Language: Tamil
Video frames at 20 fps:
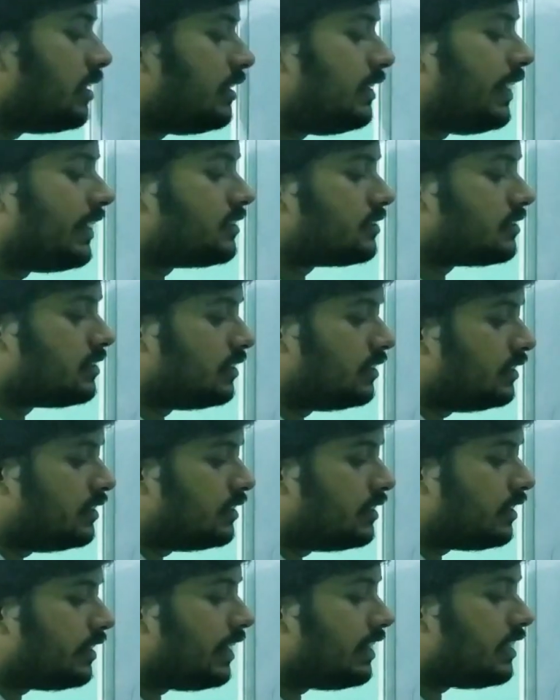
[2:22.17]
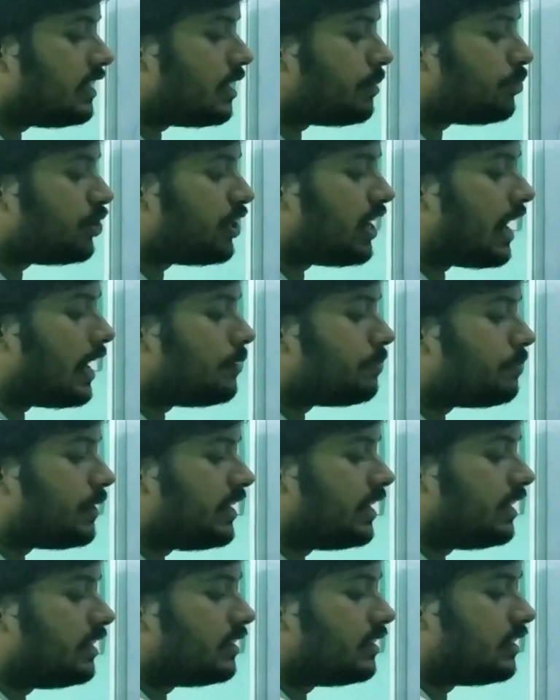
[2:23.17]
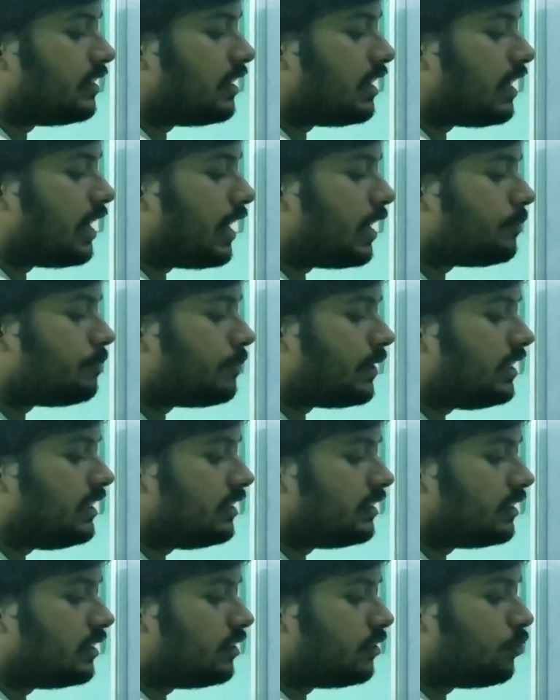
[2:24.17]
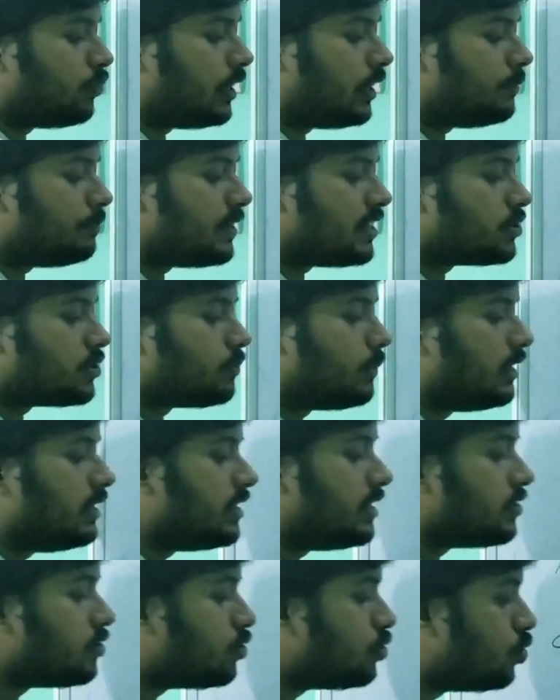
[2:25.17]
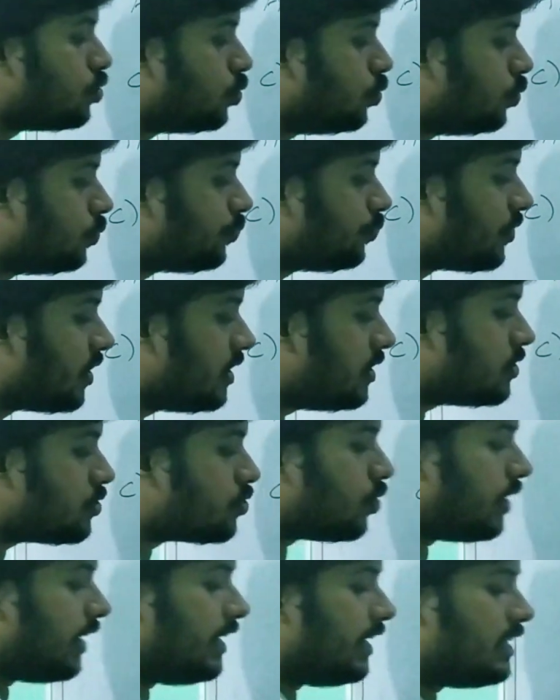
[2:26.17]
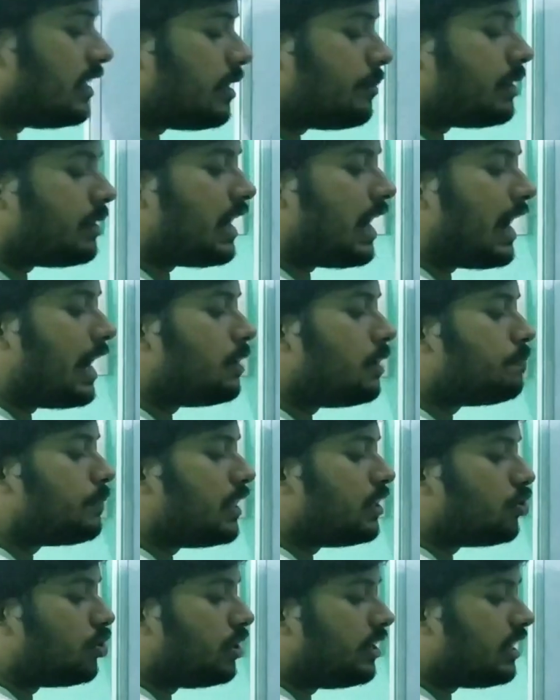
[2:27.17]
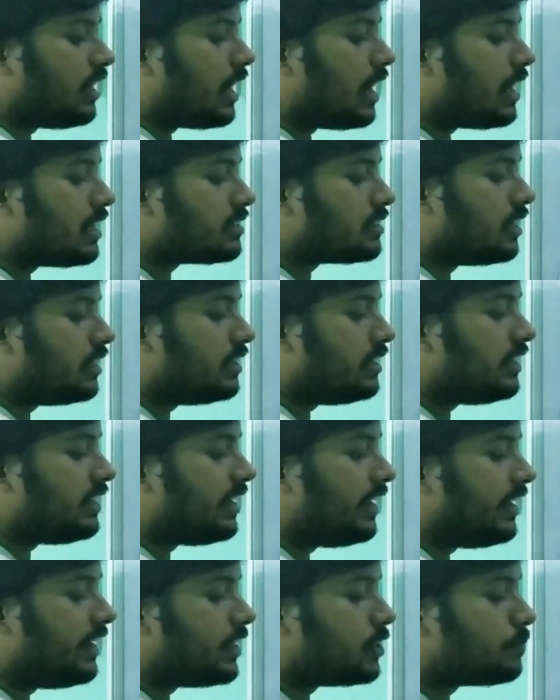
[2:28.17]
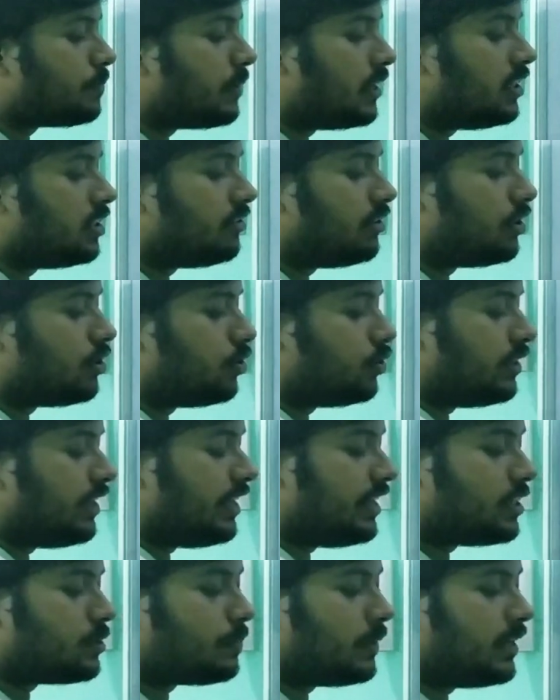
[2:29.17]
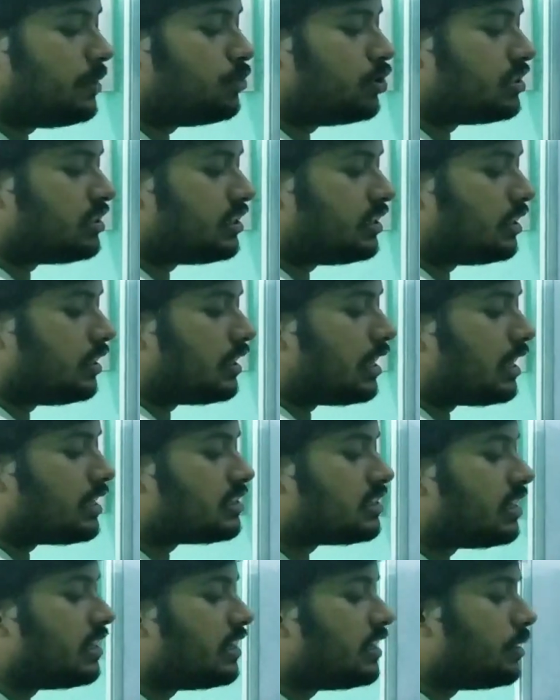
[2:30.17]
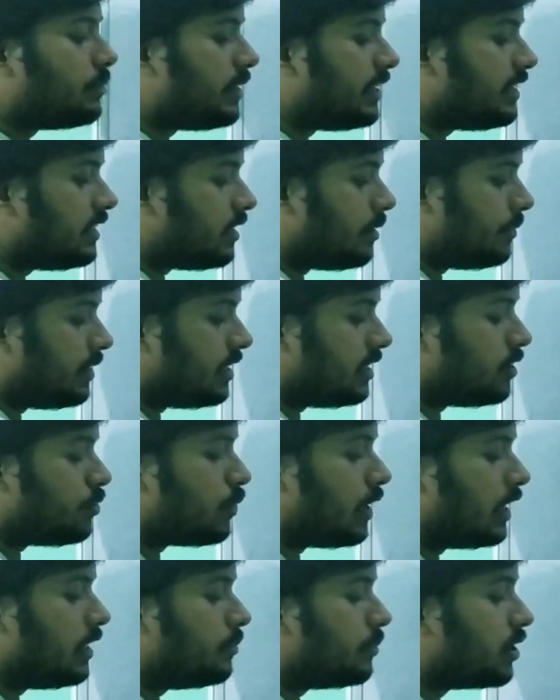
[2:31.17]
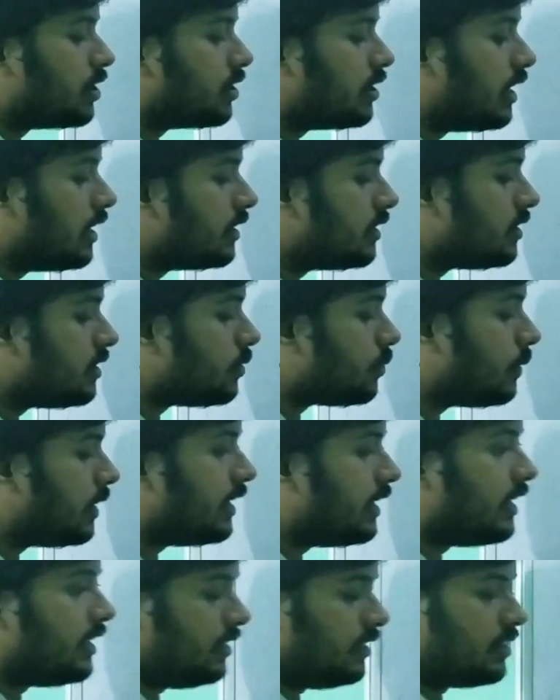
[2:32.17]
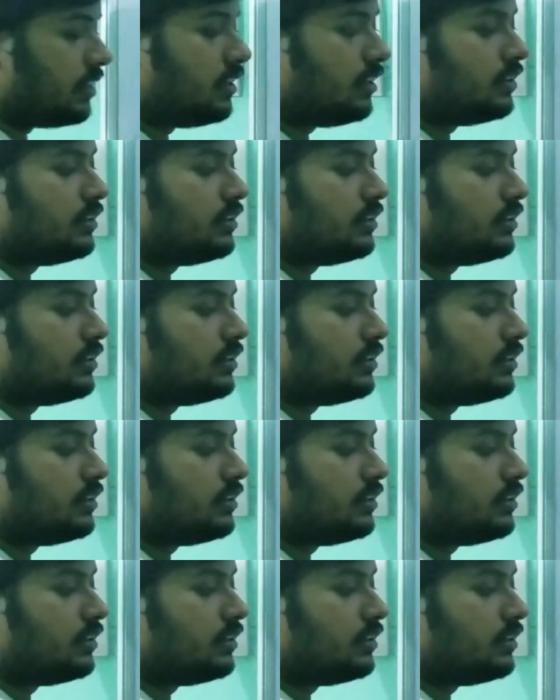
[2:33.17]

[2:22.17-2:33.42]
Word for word: நெக்ஸ்ட் ரெண்டு நம்பரையும் ஆட் பண்ணி எழுதுங்க ஆட் பண்ணுங்க ஒன் பிளஸ் ஒன் இஸ் டூ ஸோ ரெண்டு நம்பரை ஆட் பண்ணிட்டோன்னே லாஸ்ட்லேருந்து நீங்கள் எரேஸ் பண்ணிட்டு வரணும் எரேஸ் பண்ணி முடிச்சிட்டிங்க லாஸ்ட் என்ன ரிமைனிங் நம்பர் இருக்குது ஒன் மட்டும் தான் இருக்குது ஒன் எழுதுங்க